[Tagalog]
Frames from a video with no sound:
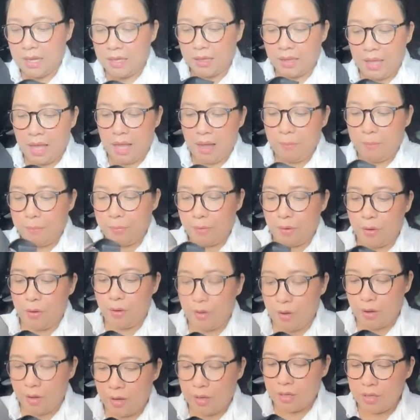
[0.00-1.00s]

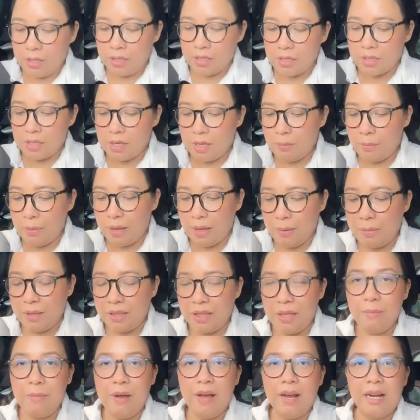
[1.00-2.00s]
Tapos, may
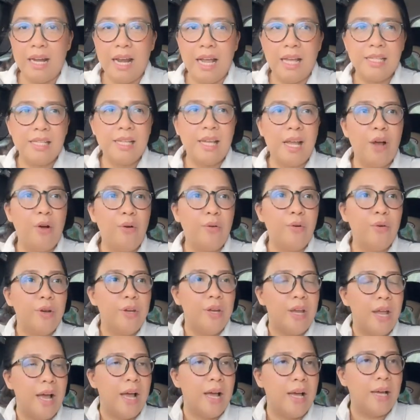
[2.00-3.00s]
iba't ibang klase ako
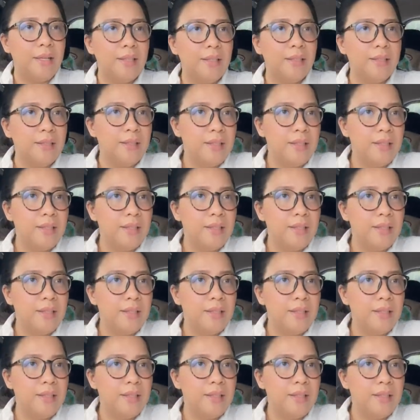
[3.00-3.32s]
ng